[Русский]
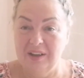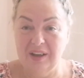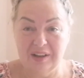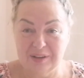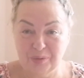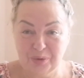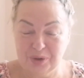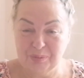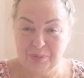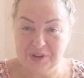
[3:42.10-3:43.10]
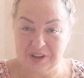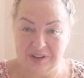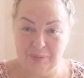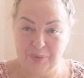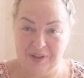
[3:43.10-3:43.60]
Я это очень быстро
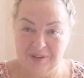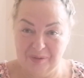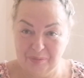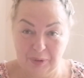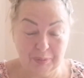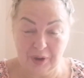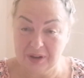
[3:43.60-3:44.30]
теперь понимаю,